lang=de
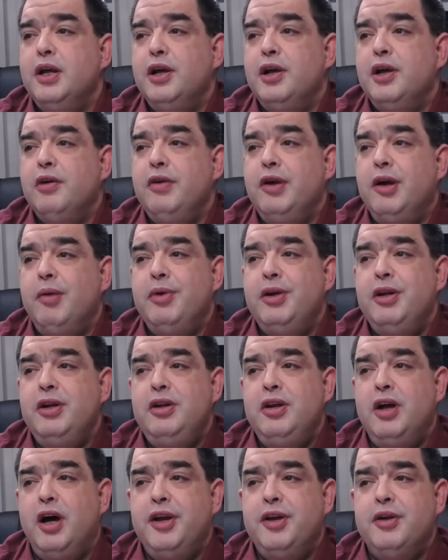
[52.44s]
Wir haben
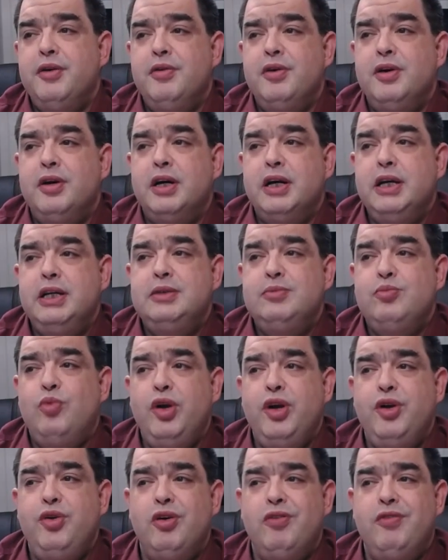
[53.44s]
hinten eine riesen
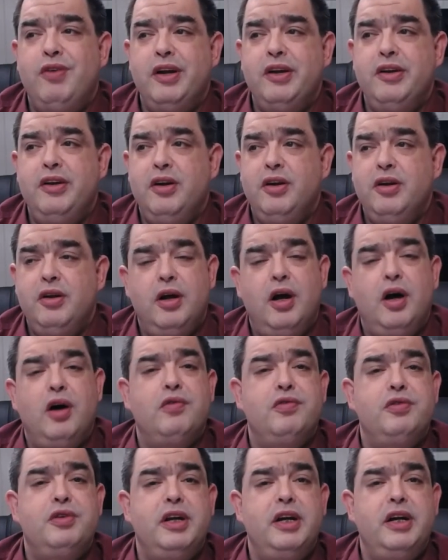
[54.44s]
Monitorwand,
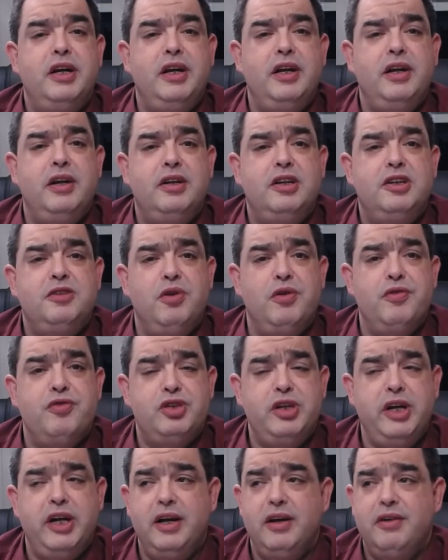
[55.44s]
auf der die zwölf
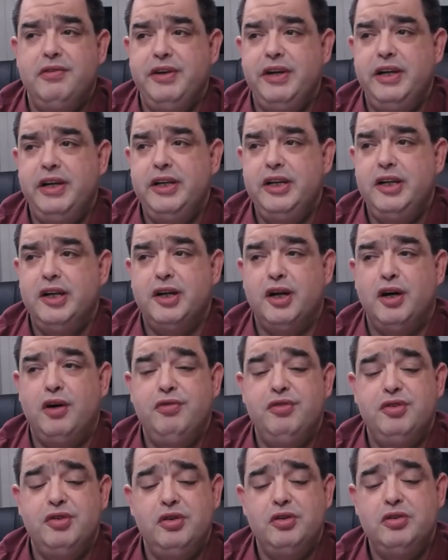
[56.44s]
Sticker fehlen, die da drauf
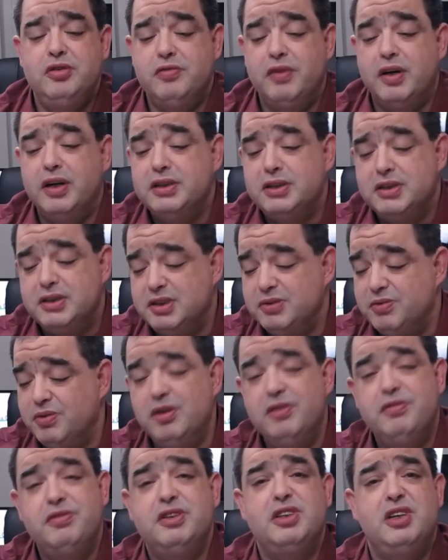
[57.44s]
sollen. Waren es
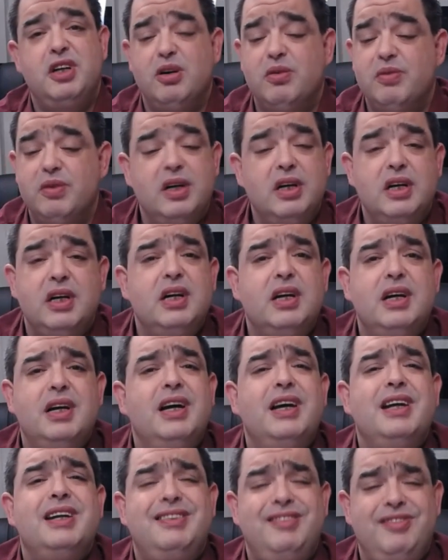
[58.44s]
zwölf, ich glaube.
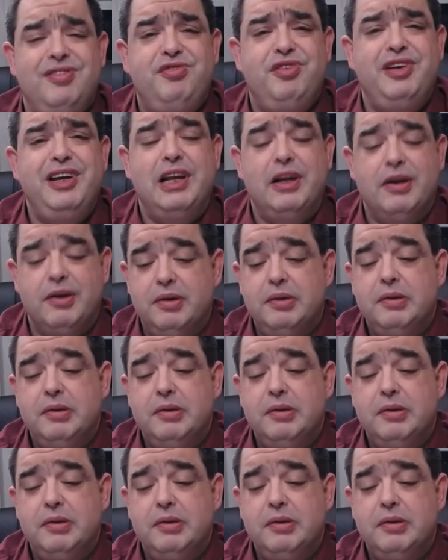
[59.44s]
Es viele.